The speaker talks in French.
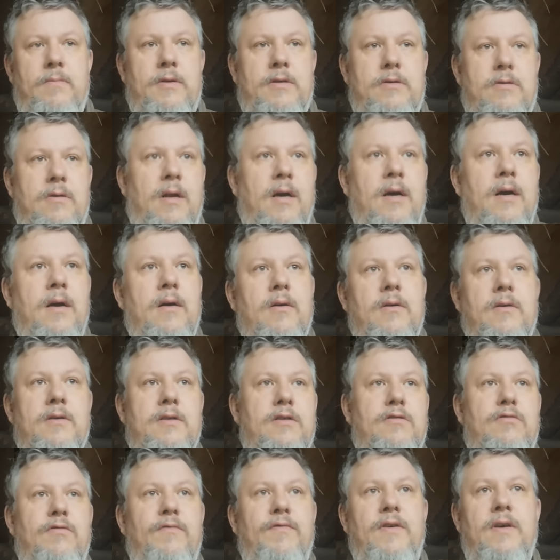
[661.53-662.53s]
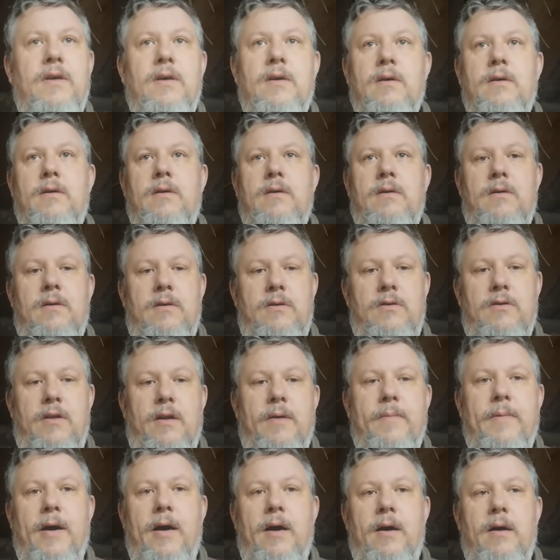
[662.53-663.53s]
Parce que là, euh, ça suffit, il
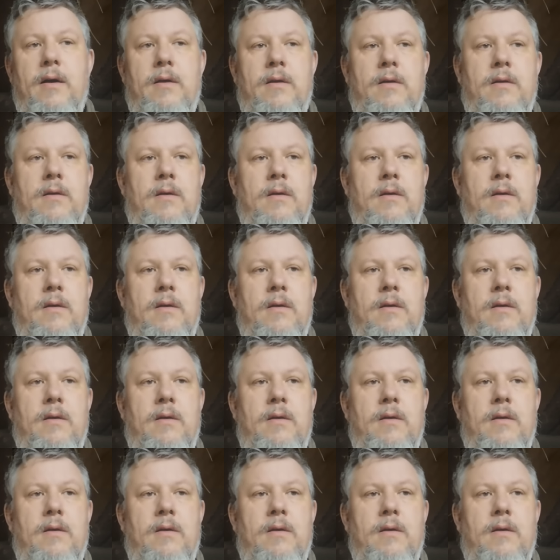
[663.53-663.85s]
y en a marre.